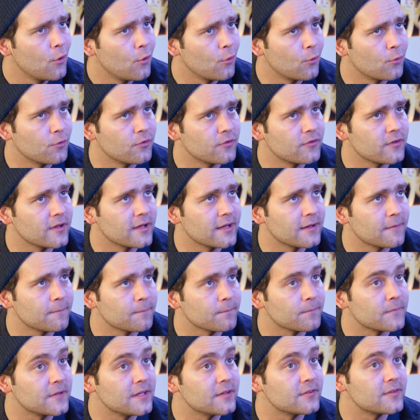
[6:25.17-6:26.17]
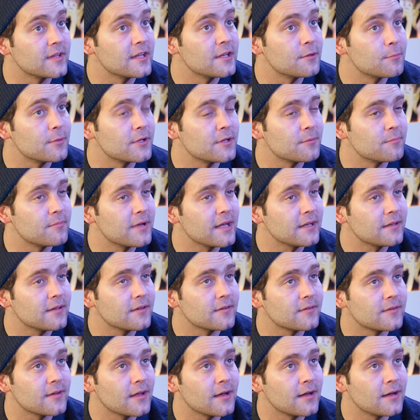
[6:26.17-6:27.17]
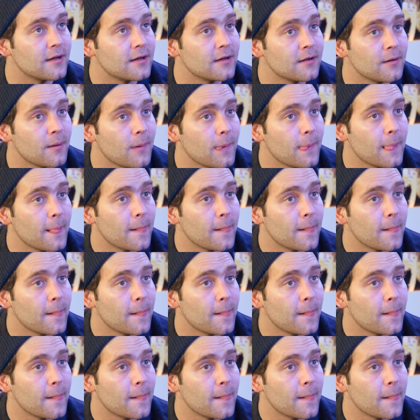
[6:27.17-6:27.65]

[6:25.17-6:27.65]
Und ähm, die Szene mit dem Bett ist ja,